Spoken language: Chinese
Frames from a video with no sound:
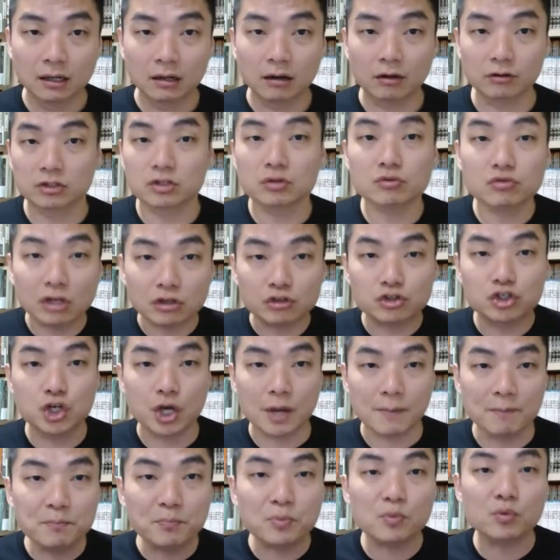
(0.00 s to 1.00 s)
哦，就算
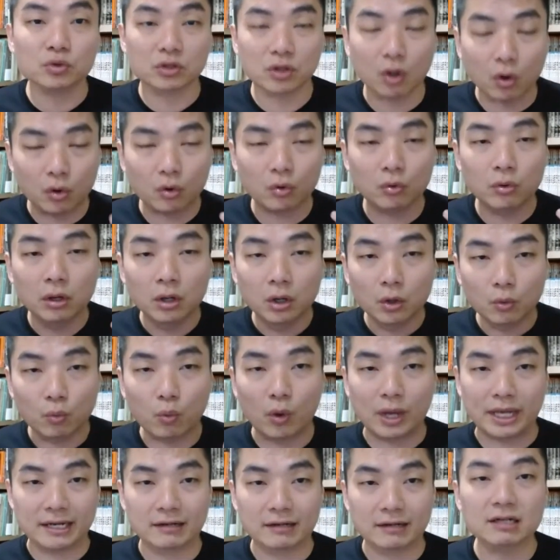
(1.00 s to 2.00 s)
全部都
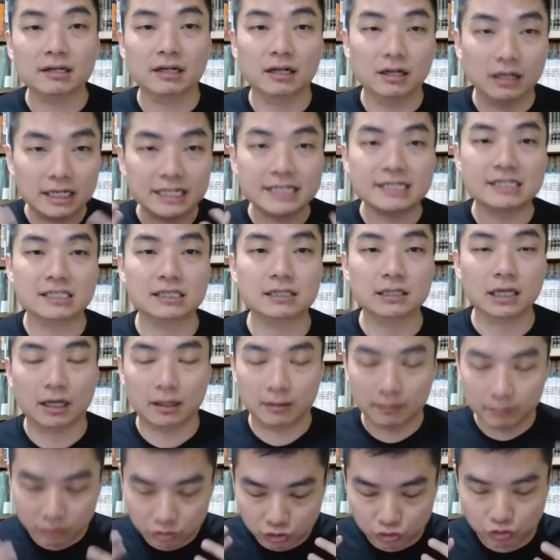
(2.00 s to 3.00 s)
委任了立
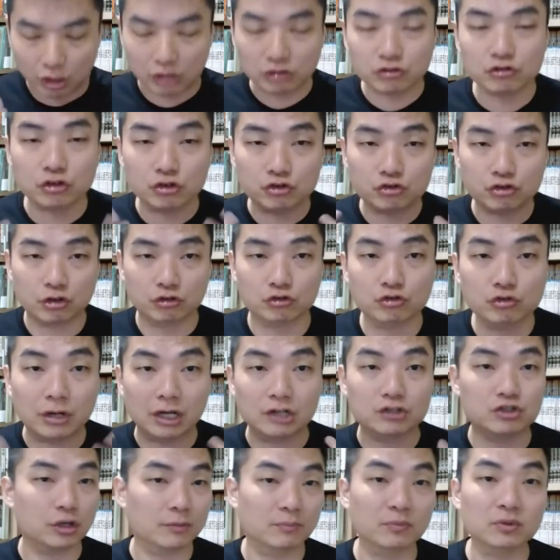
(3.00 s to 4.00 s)
呃选举选出
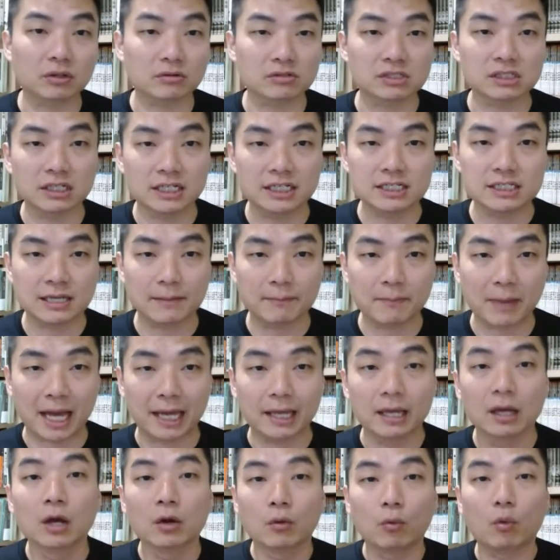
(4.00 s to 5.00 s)
来全部都是立宪
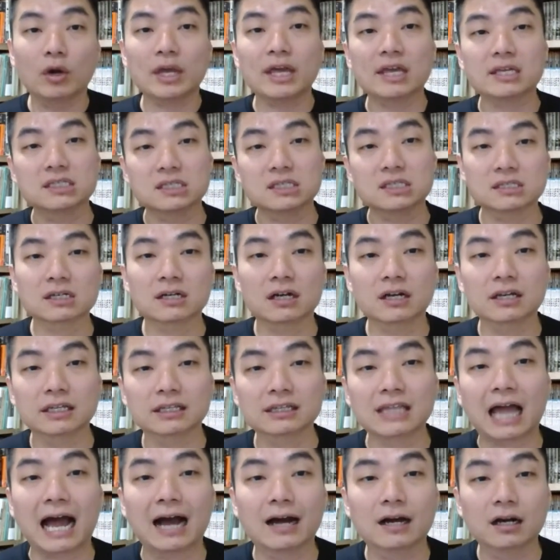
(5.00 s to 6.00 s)
派，我也只是跟
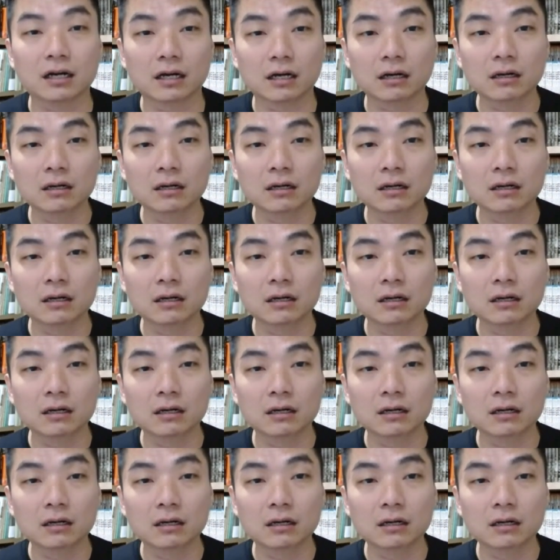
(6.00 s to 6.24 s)
你打